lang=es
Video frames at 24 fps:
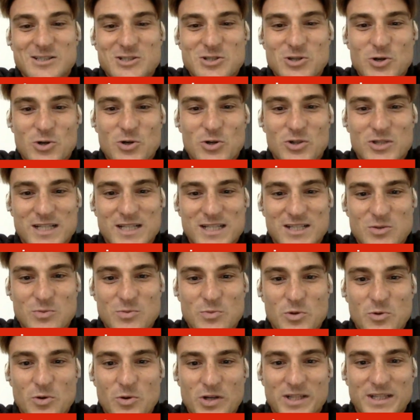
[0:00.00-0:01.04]
son cosas que son
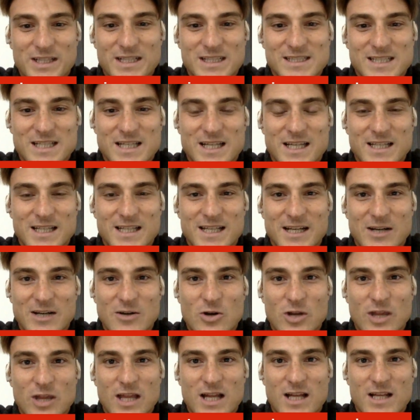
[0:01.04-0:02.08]
muy bonitas de,
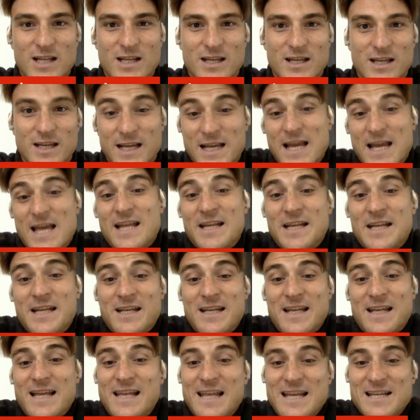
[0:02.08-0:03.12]
recordar y que quedan
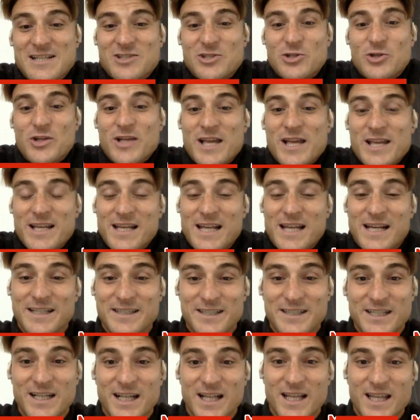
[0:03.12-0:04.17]
en, la historia y en la
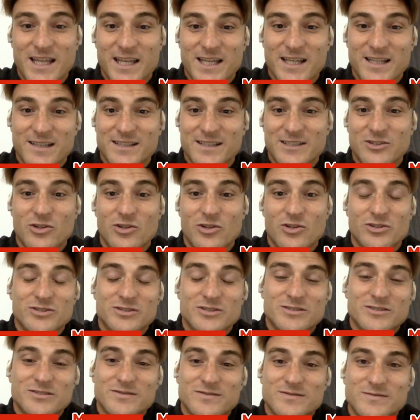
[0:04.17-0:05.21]
retina de, de
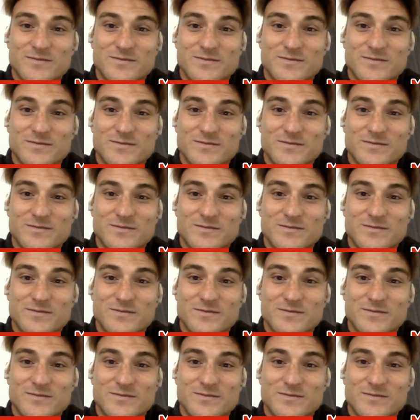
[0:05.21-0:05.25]
todos.